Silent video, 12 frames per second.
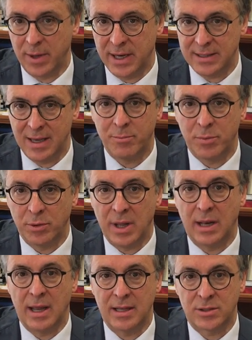per esempio,
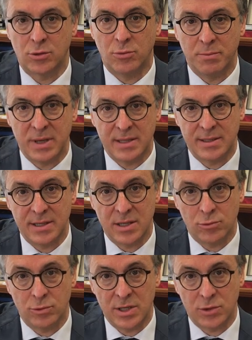delle scommesse
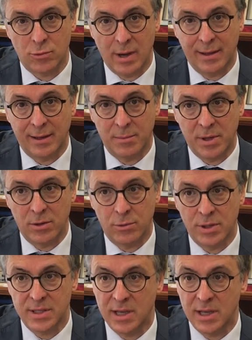sulle squadre minori,